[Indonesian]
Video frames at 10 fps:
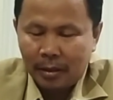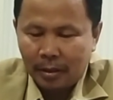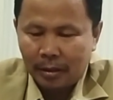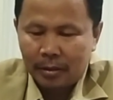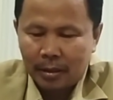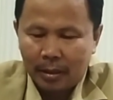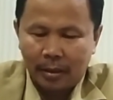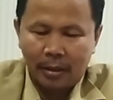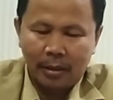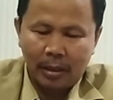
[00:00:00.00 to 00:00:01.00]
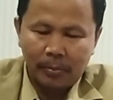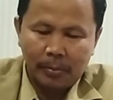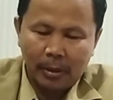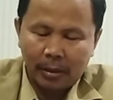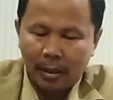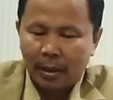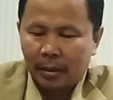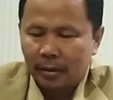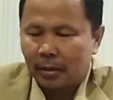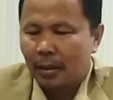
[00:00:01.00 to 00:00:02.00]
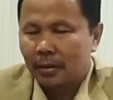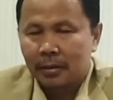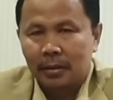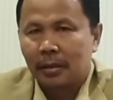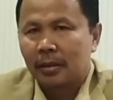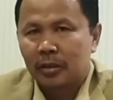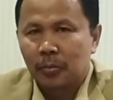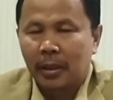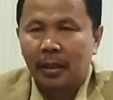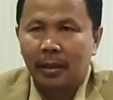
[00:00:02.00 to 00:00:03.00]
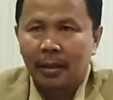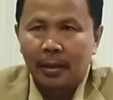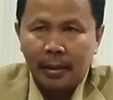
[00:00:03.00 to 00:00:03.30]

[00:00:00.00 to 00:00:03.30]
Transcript: kejar kerja di pemerintahan, kejar di sini dan sebagainya.